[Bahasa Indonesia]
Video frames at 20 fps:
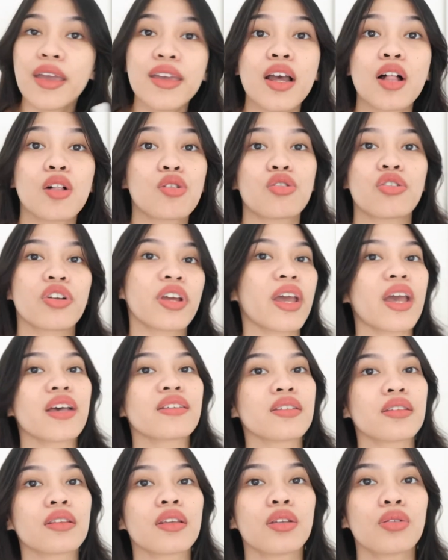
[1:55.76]
hyaluronic
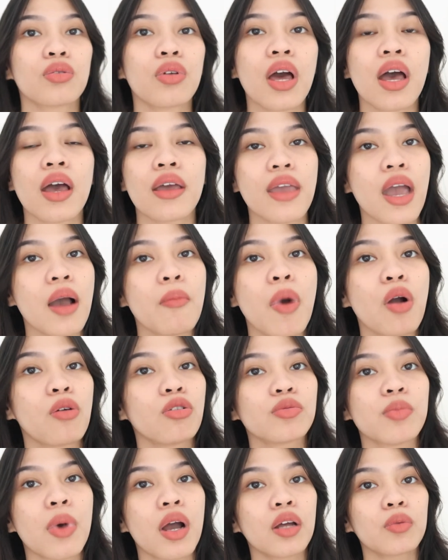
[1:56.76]
acid gitulah yang
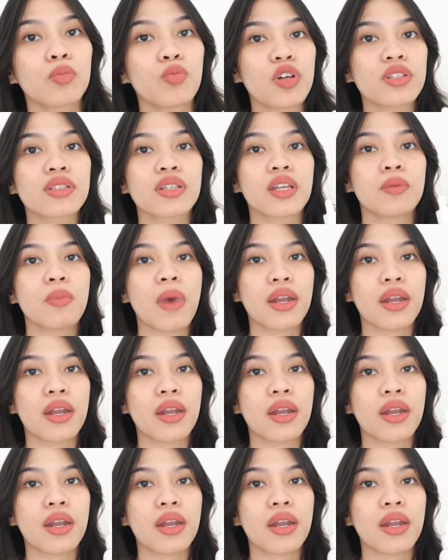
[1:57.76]
bagus banget buat skin